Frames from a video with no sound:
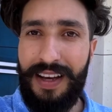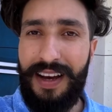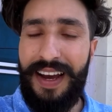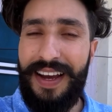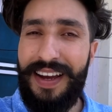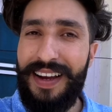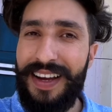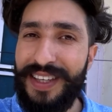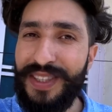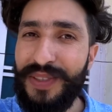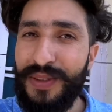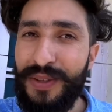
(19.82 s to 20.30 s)

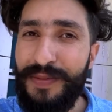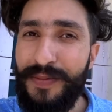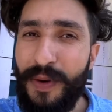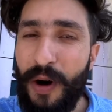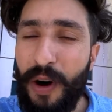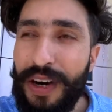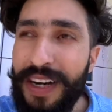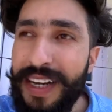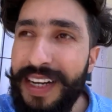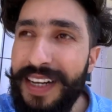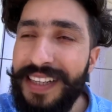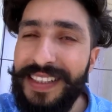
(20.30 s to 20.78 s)
हाय गाइज गुड
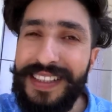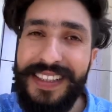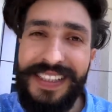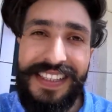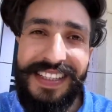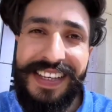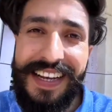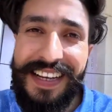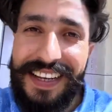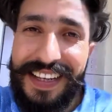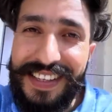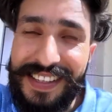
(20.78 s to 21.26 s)
मॉर्निंग
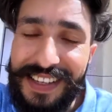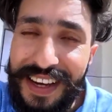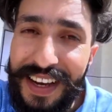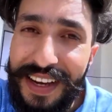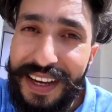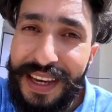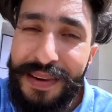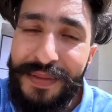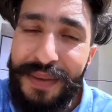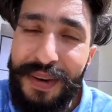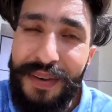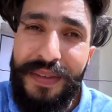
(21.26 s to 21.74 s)
दिस इज अजा
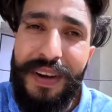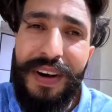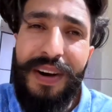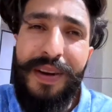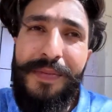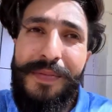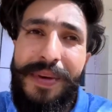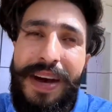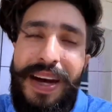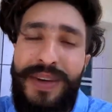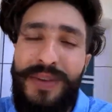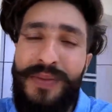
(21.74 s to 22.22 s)
साकी एंड
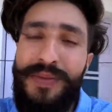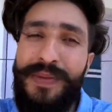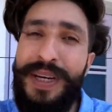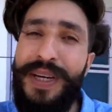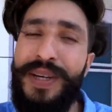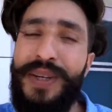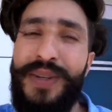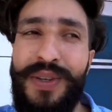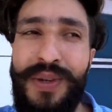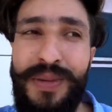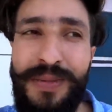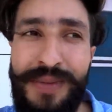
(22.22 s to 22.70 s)
वेलकम बैक टू
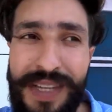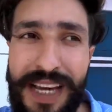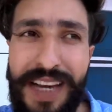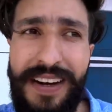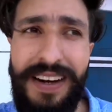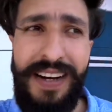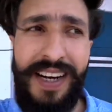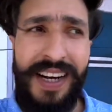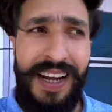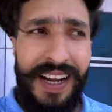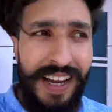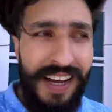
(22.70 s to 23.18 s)
माय यूट्यूब
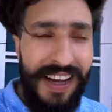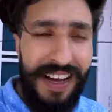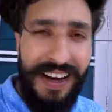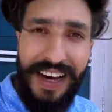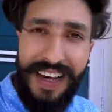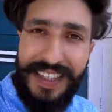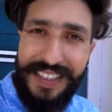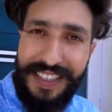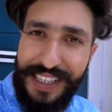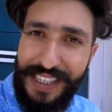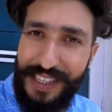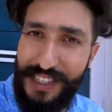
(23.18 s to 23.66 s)
चैनल
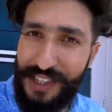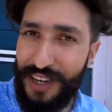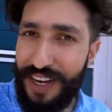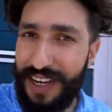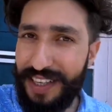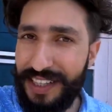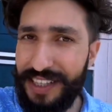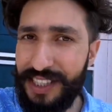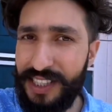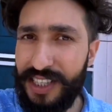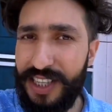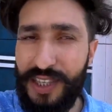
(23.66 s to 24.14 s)
आई तीन
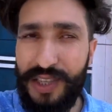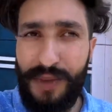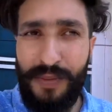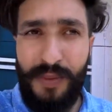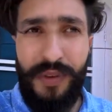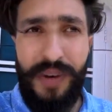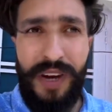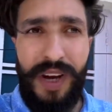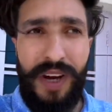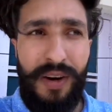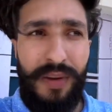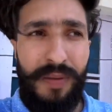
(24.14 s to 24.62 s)
चार दिन से
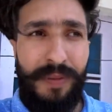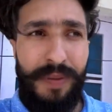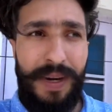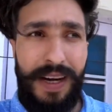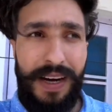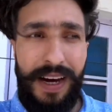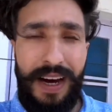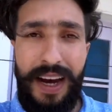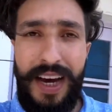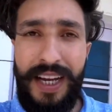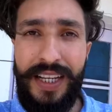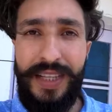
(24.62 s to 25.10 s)
जम्मू आया हूँ
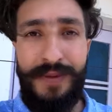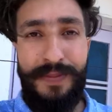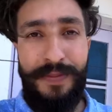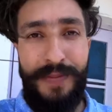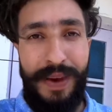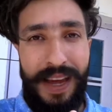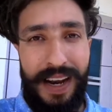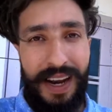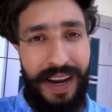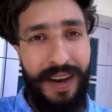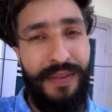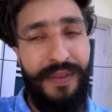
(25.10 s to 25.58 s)
पर आज
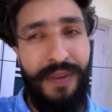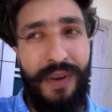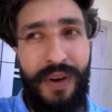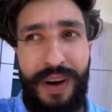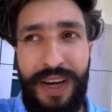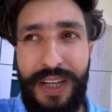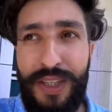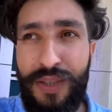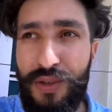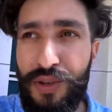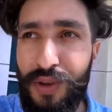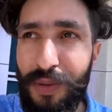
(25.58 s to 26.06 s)
पहला
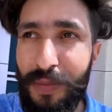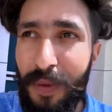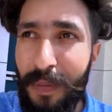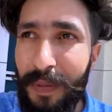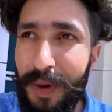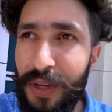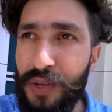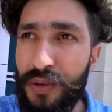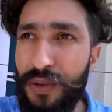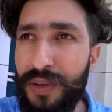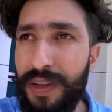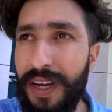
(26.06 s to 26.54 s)
व्लॉग है जो जम्मू
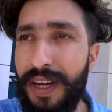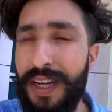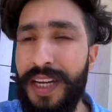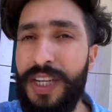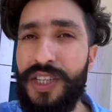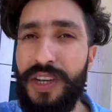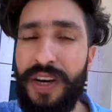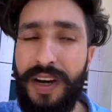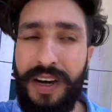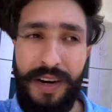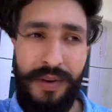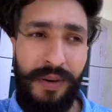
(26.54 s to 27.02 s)
में शूट
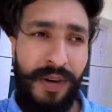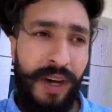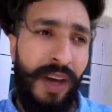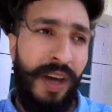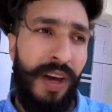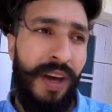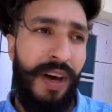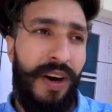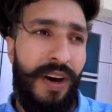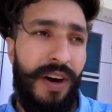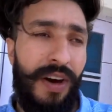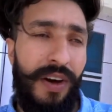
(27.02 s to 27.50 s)
करने जा रहा
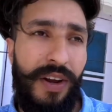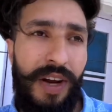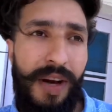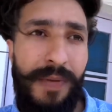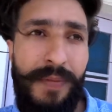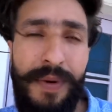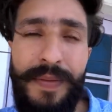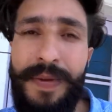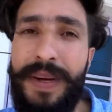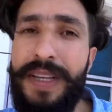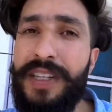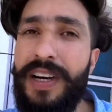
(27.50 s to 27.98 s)
हूँ और
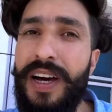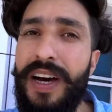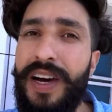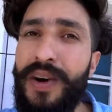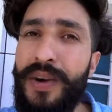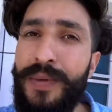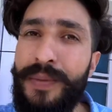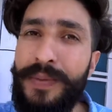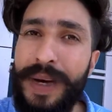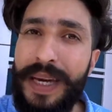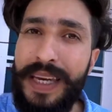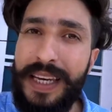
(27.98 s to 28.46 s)
अभी मैं जा
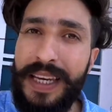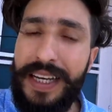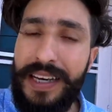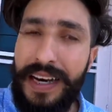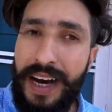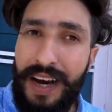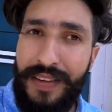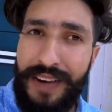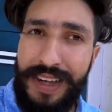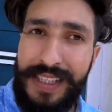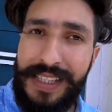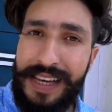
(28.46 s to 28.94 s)
रहा हूँ भाई
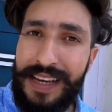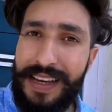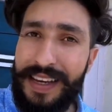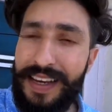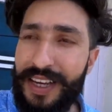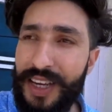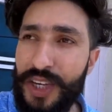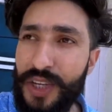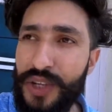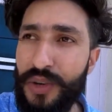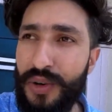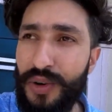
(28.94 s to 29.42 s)

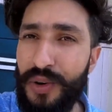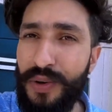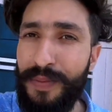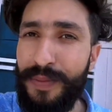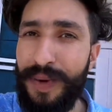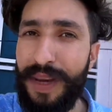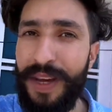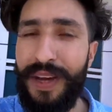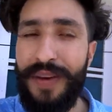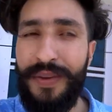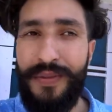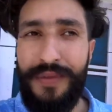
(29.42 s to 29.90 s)
कावासाकी के शोरूम
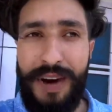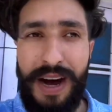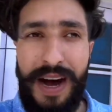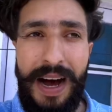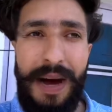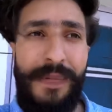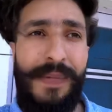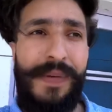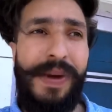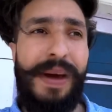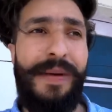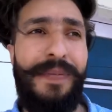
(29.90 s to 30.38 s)
में
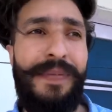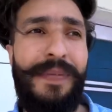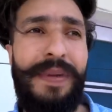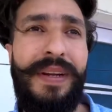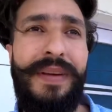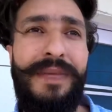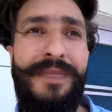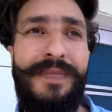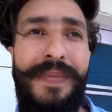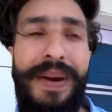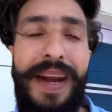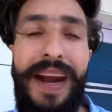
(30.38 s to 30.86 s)
वहाँ पे
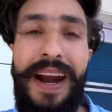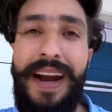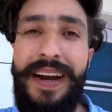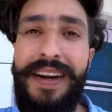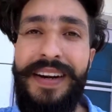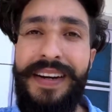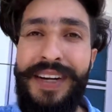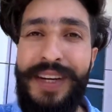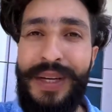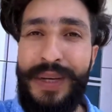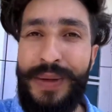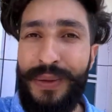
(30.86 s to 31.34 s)
अपनी
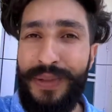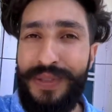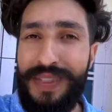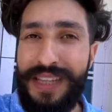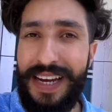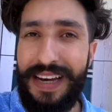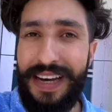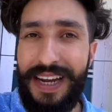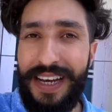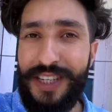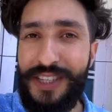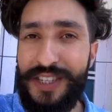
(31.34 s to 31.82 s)
ब्रांड न्यू
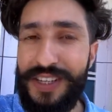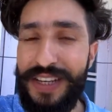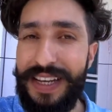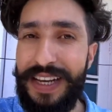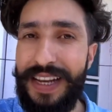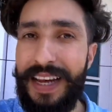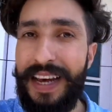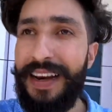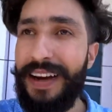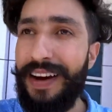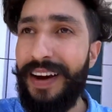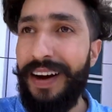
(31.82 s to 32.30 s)
जेड एक्स
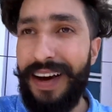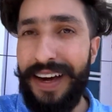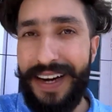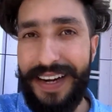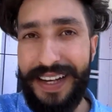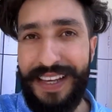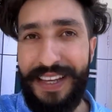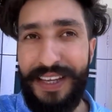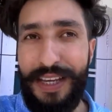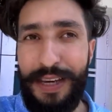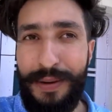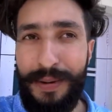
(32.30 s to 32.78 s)
टेन आर आ
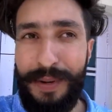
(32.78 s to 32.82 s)
रखी है